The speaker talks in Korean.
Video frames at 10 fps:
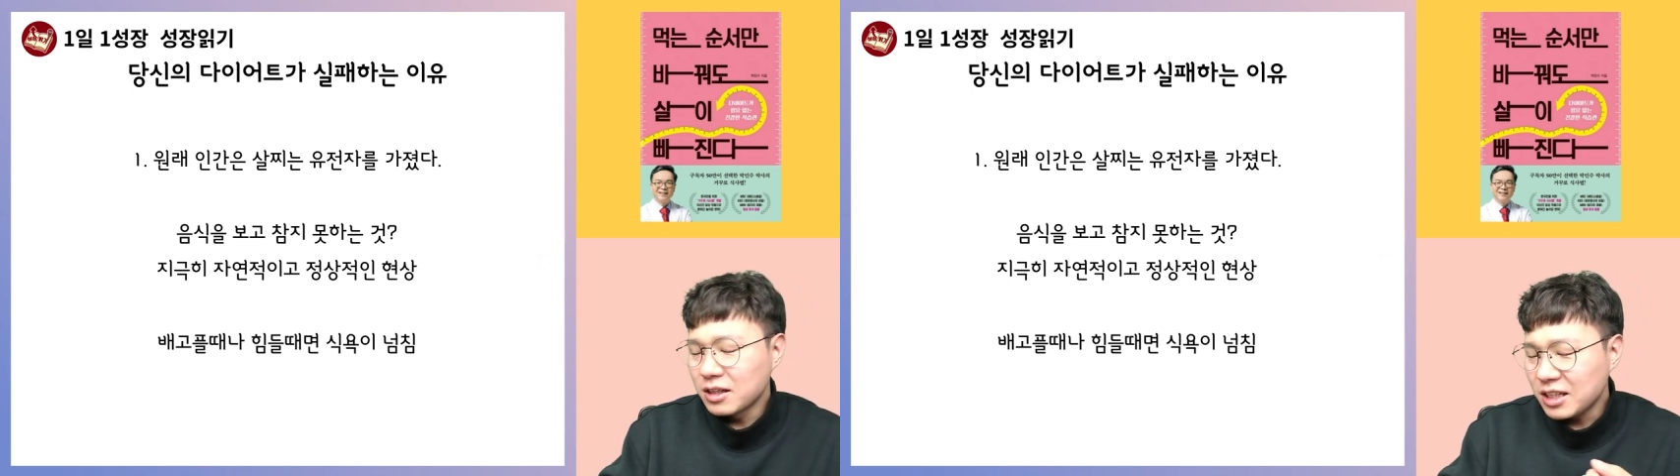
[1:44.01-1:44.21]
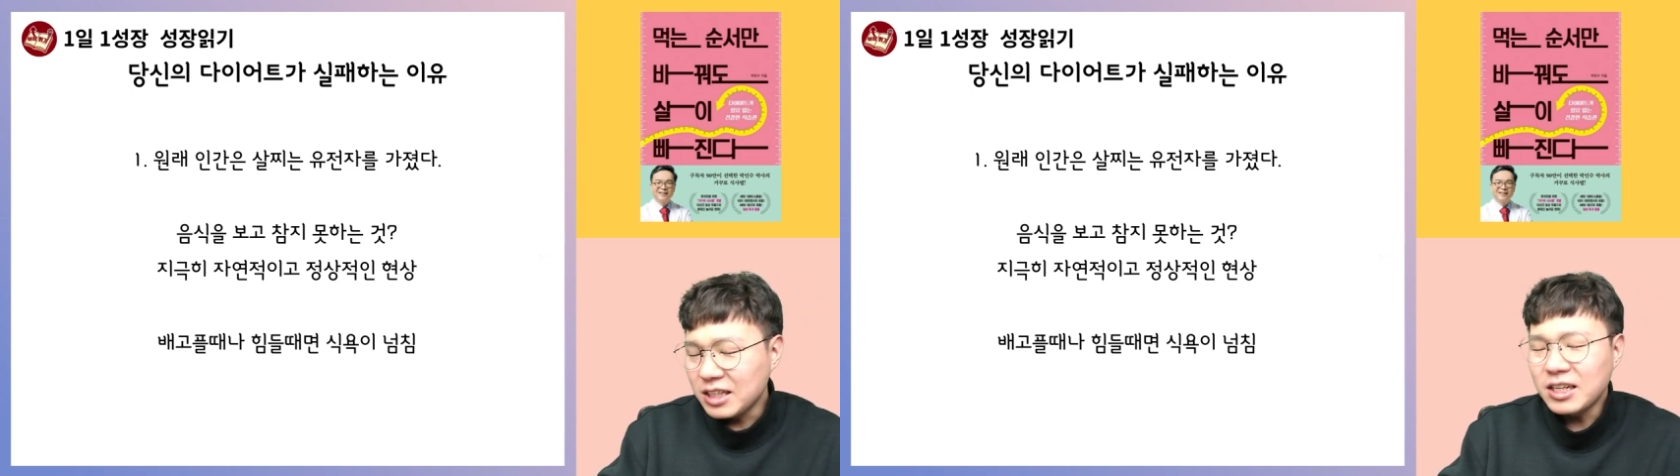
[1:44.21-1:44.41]

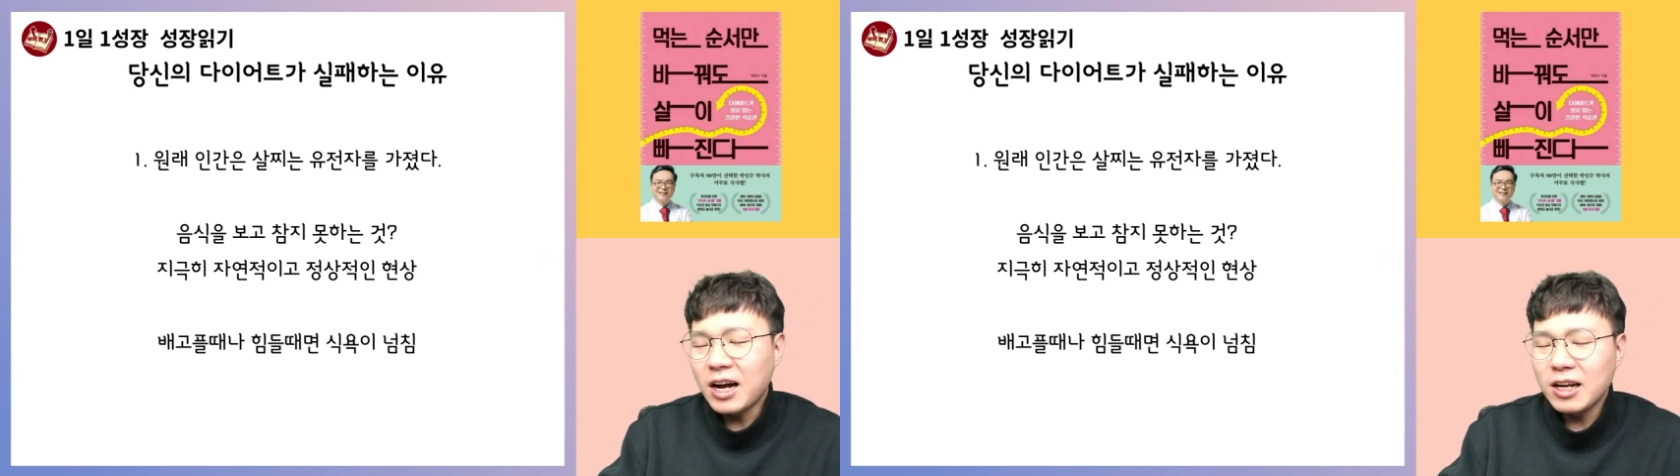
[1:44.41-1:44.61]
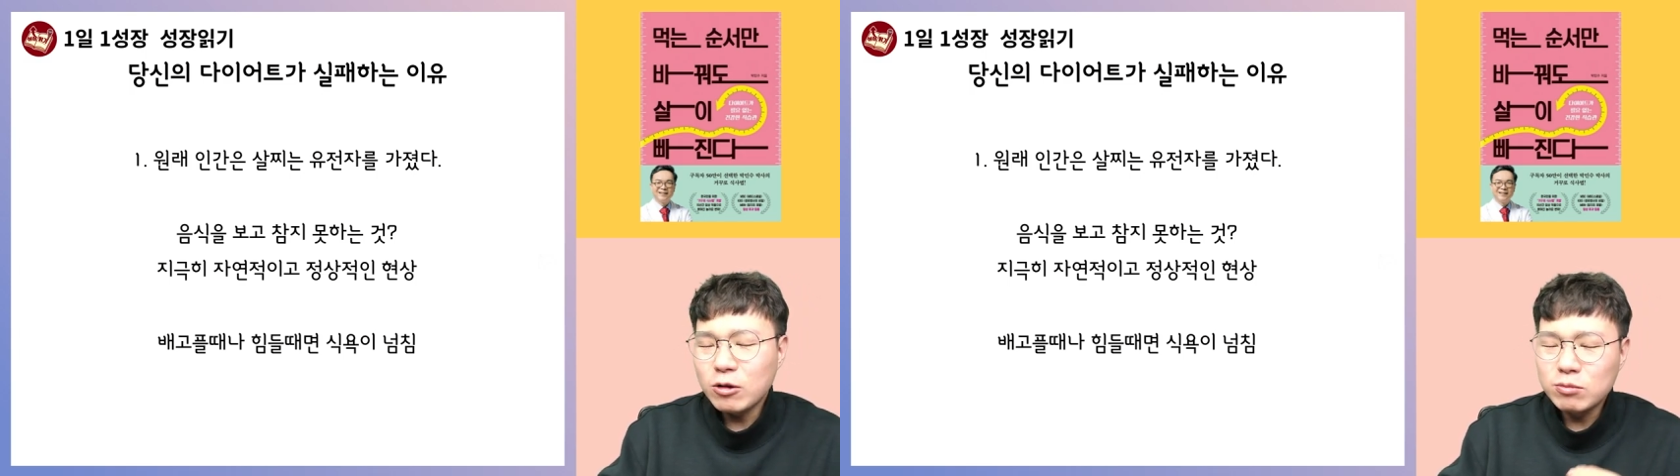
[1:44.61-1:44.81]

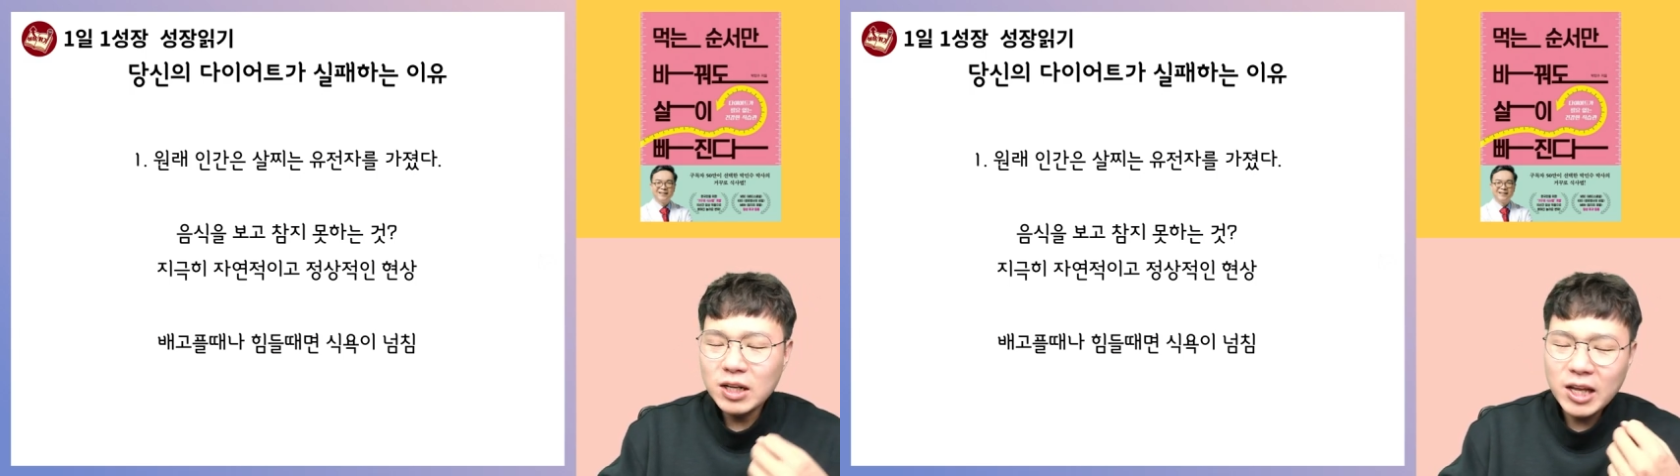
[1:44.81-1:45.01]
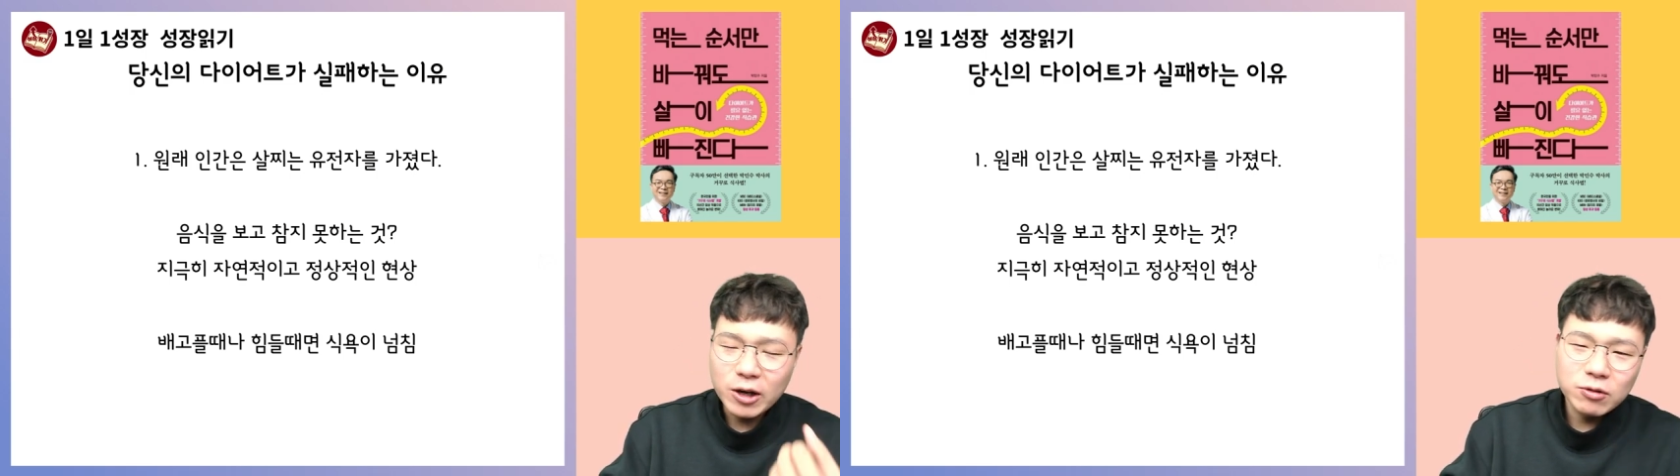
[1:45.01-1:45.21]
인간의 너무나
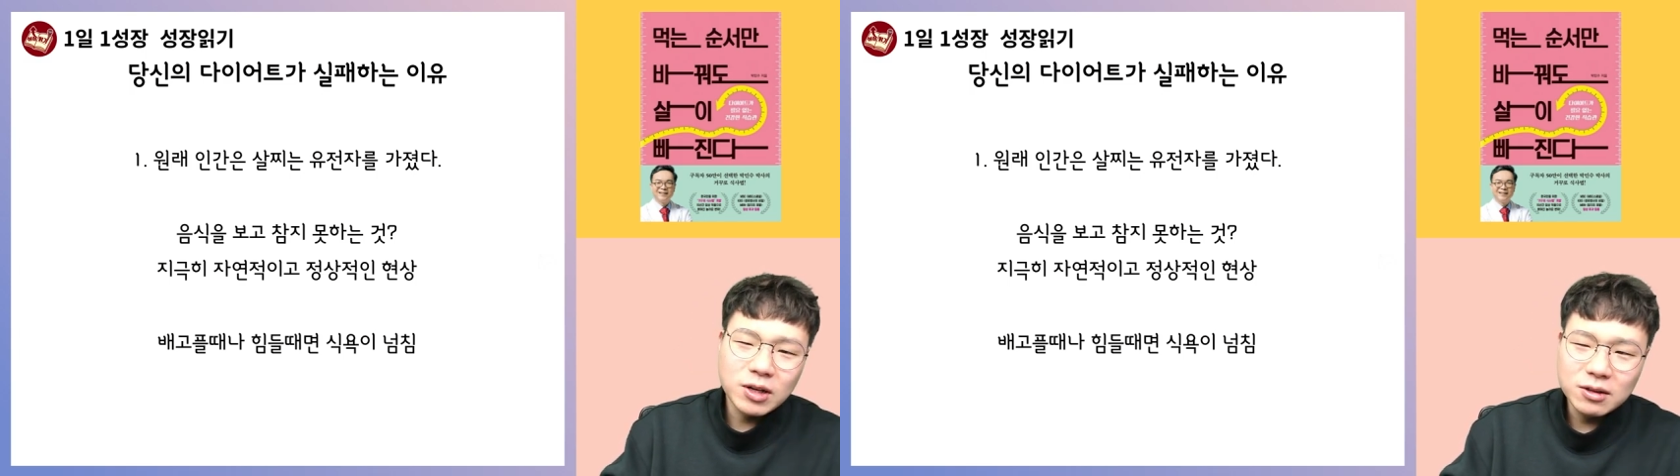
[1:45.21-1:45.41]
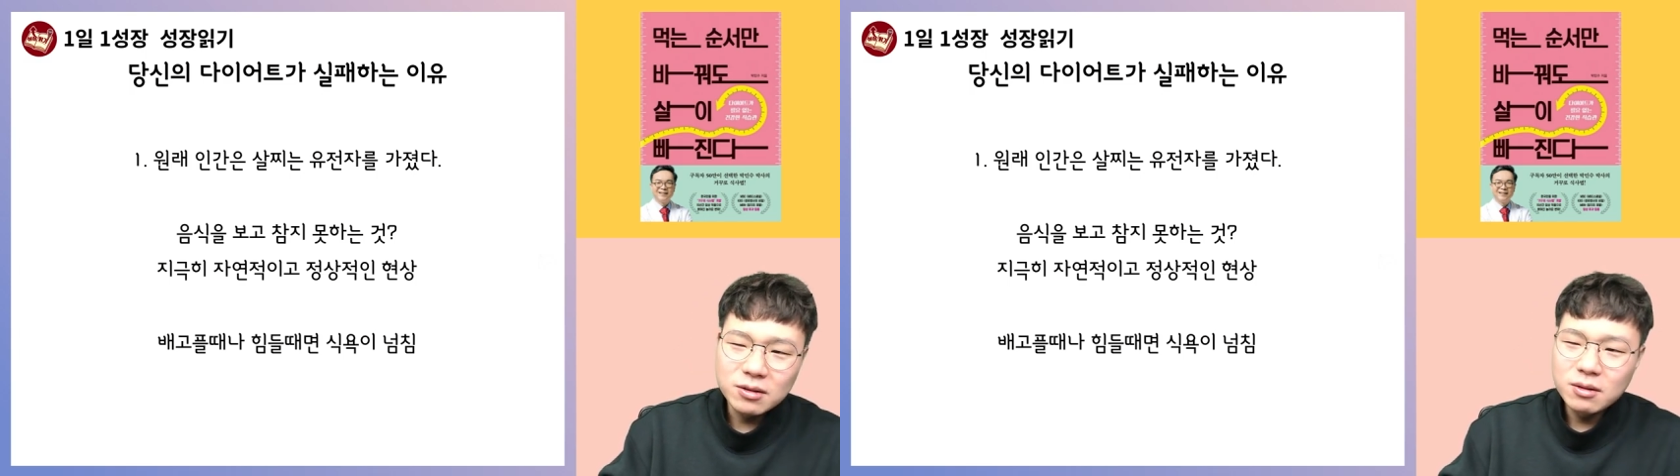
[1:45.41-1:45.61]

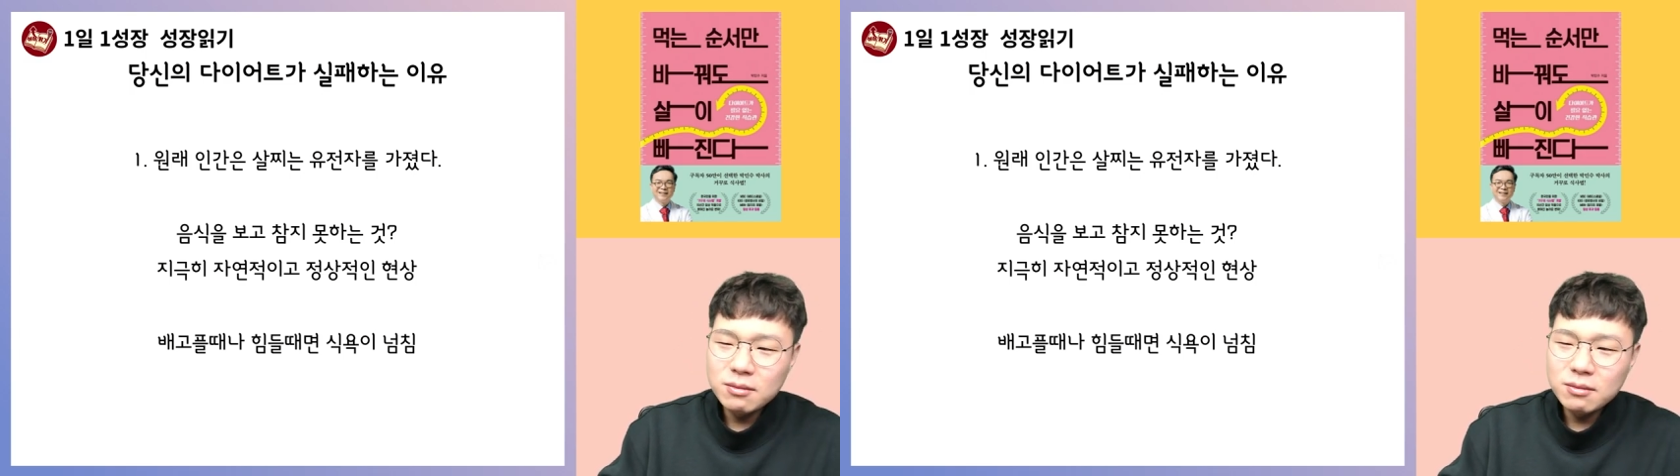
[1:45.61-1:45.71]
당연한